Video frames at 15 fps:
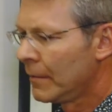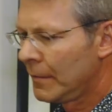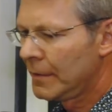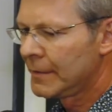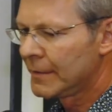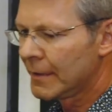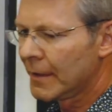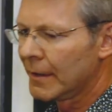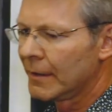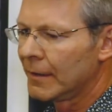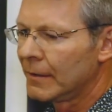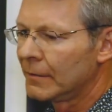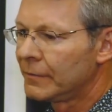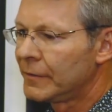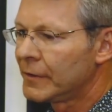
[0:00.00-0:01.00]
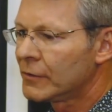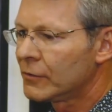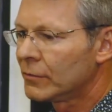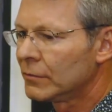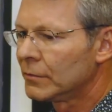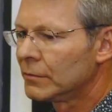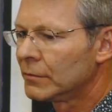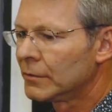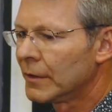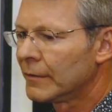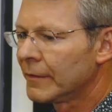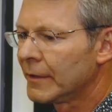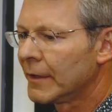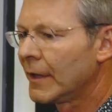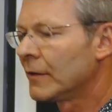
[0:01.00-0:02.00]
Pois é, eu vejo, na
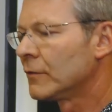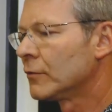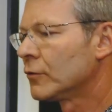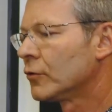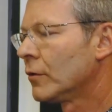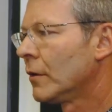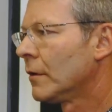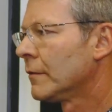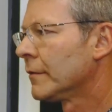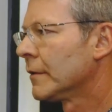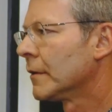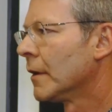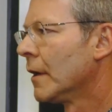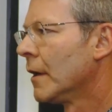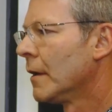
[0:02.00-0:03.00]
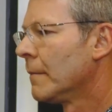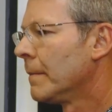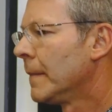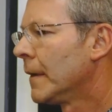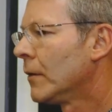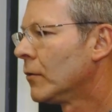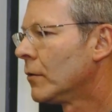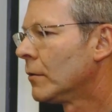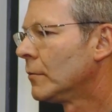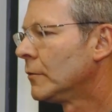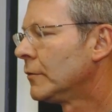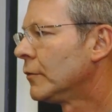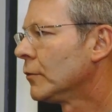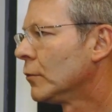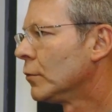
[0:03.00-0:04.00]
verdade, o jovem não como o
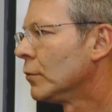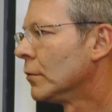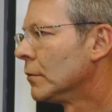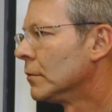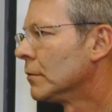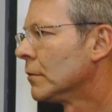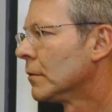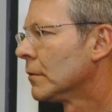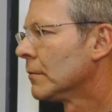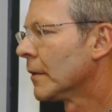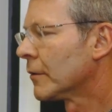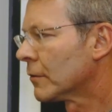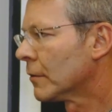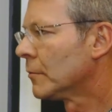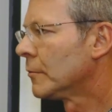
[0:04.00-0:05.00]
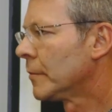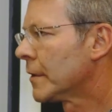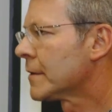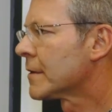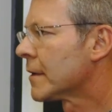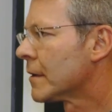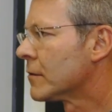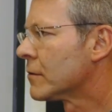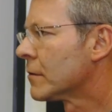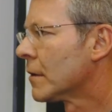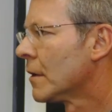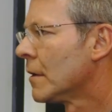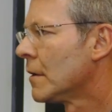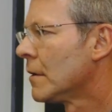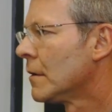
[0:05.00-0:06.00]
futuro, mas como o presente.
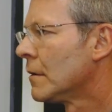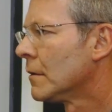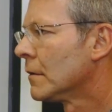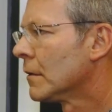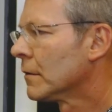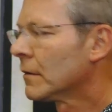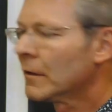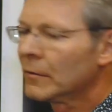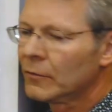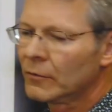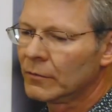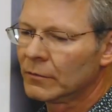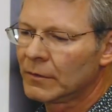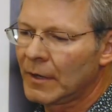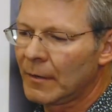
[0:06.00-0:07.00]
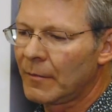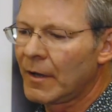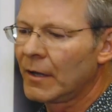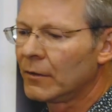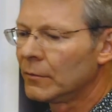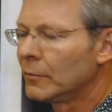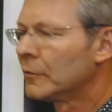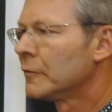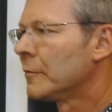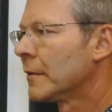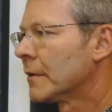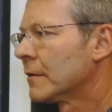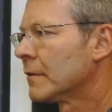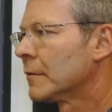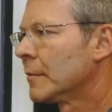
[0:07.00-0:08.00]
Então, em termos do trabalho no
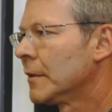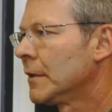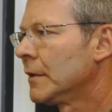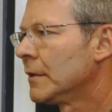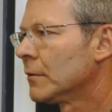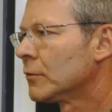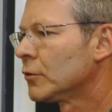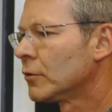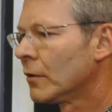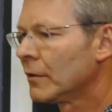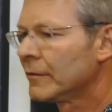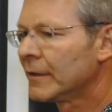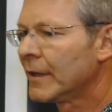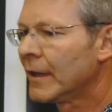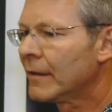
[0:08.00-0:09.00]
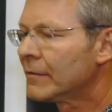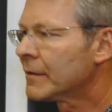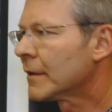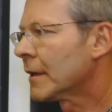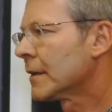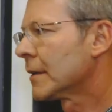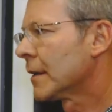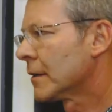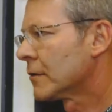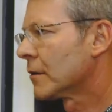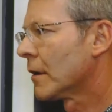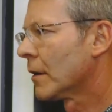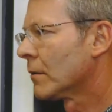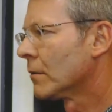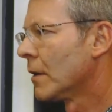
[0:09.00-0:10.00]
movimento espírita, o jovem deve estar
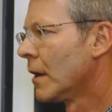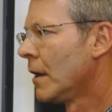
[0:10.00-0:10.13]
engajado.